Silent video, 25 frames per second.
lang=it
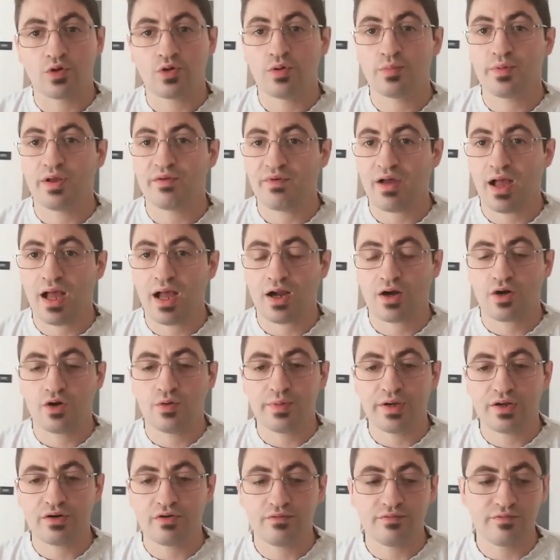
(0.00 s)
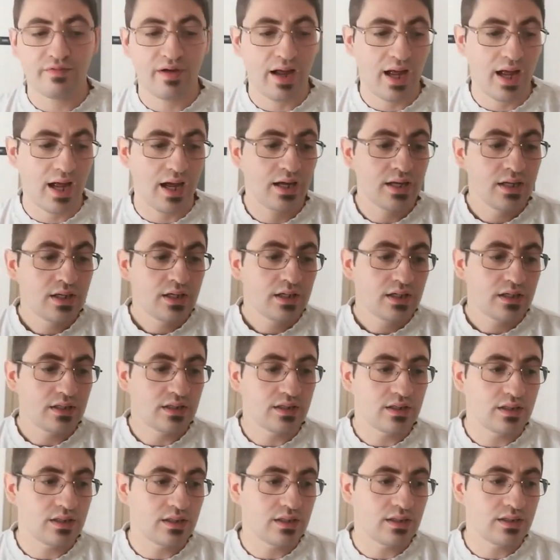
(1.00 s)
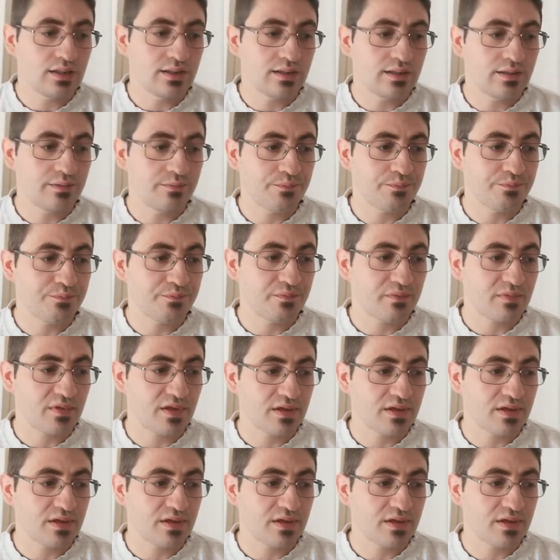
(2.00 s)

come va, come non va